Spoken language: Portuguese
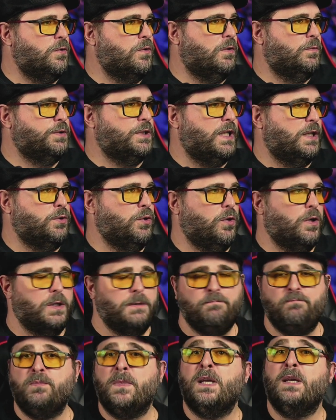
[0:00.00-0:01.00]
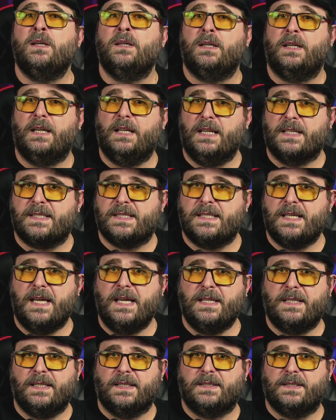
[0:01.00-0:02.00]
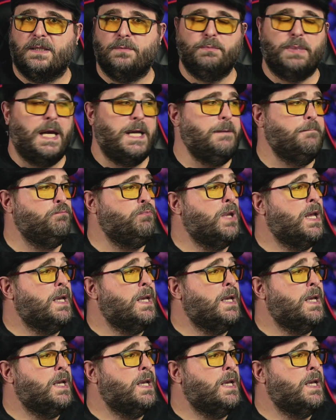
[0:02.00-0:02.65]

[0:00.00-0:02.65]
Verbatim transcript: computador, ele aceita também.